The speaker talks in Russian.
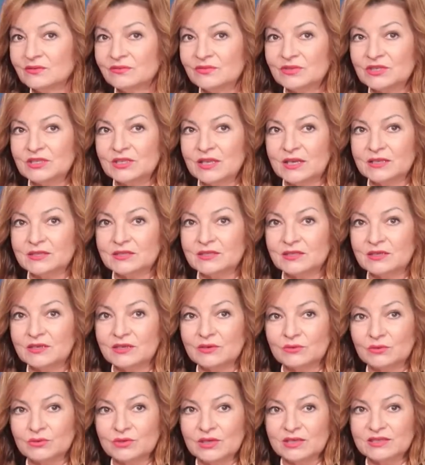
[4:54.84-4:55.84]
вы знаете,
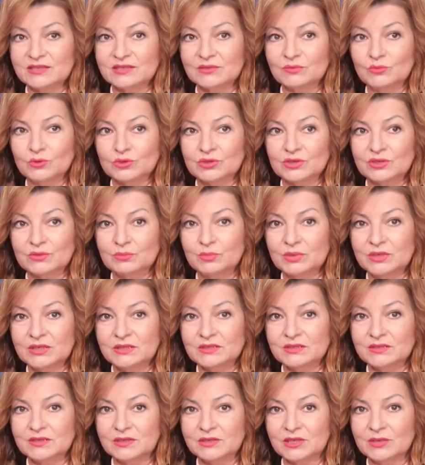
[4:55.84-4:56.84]
как у нас может
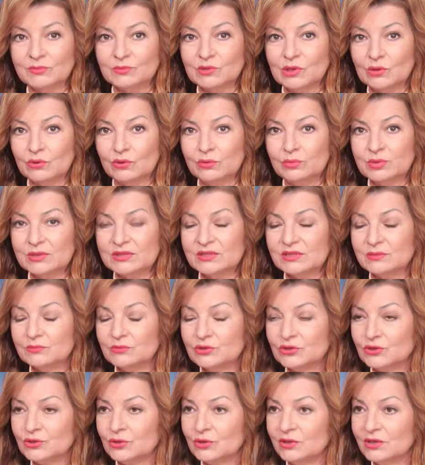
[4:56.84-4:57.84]
быть, каким-то образом
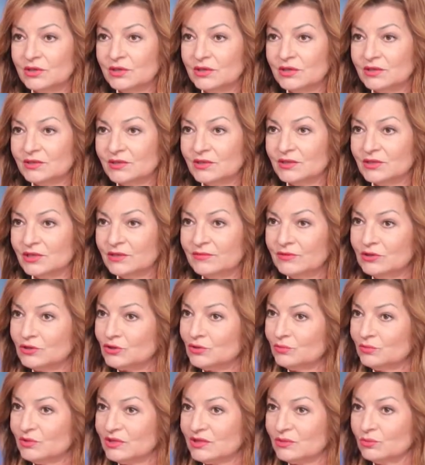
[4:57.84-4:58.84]
еще и эта
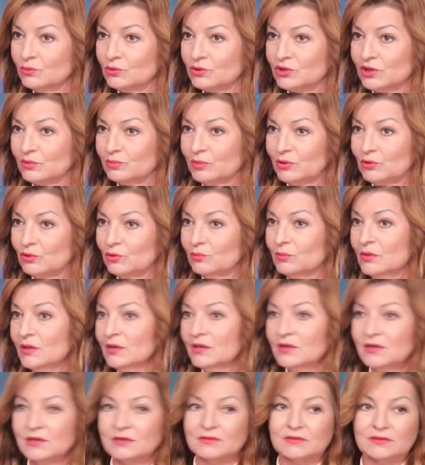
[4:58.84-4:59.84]
недвижимость может потом
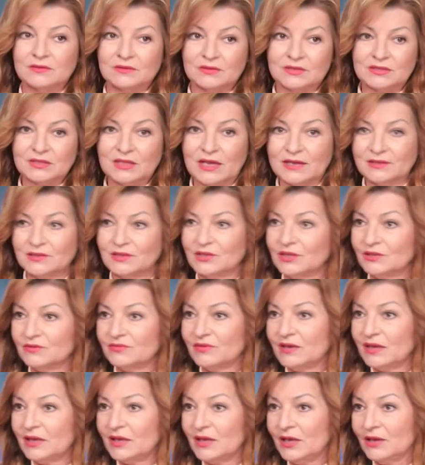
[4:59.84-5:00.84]
э, стать не
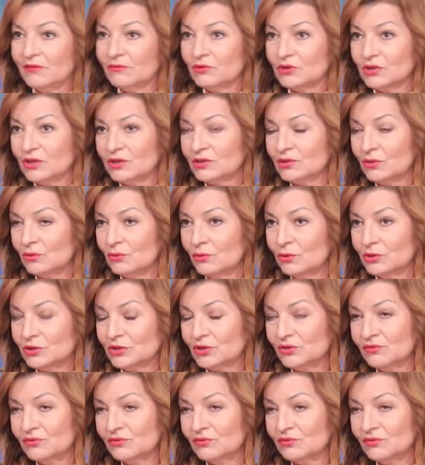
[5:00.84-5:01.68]
твоей. Вот это очень